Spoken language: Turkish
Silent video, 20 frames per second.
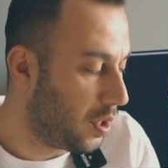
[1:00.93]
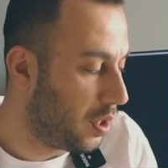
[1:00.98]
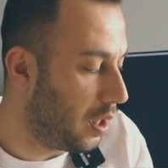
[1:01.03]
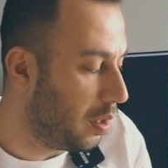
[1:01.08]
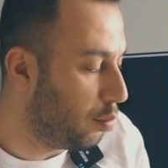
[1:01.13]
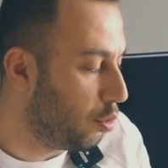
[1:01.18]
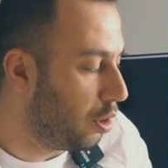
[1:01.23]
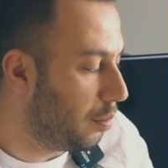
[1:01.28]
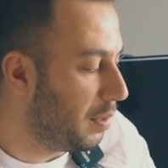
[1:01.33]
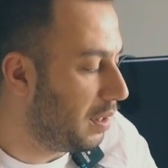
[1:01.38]

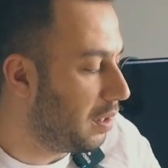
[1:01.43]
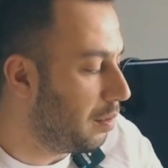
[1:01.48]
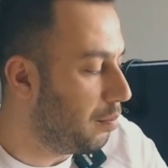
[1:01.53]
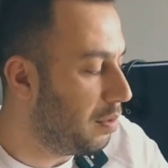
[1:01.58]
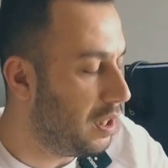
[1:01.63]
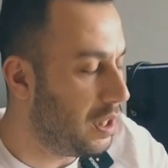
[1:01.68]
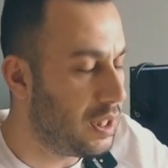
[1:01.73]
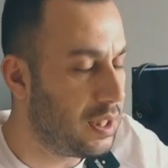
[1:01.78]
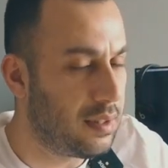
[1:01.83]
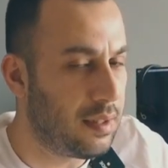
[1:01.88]
Ya
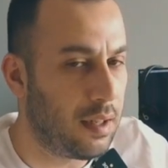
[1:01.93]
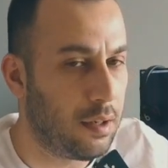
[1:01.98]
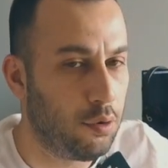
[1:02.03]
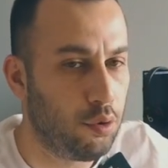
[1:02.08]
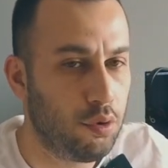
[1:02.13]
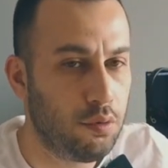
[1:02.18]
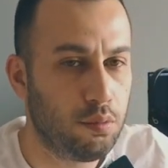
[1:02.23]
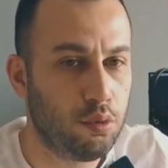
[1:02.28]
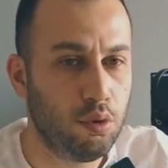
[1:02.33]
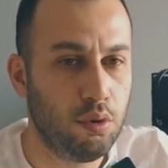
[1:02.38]
bulabildiğimde iki tane
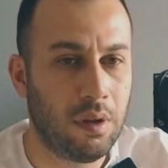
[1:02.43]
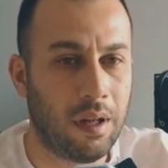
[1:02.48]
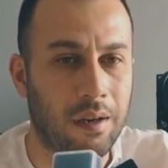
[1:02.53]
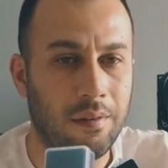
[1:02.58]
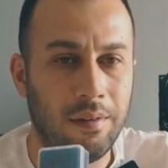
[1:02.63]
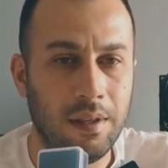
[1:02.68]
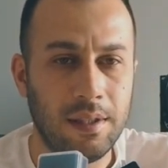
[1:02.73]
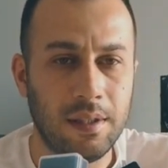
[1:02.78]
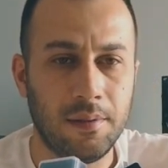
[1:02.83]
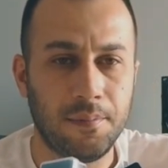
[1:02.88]
ürün bunlar
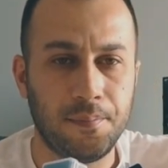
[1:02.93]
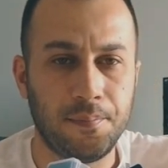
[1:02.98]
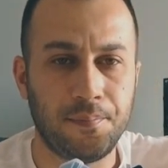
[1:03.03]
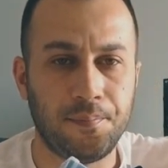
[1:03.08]
var.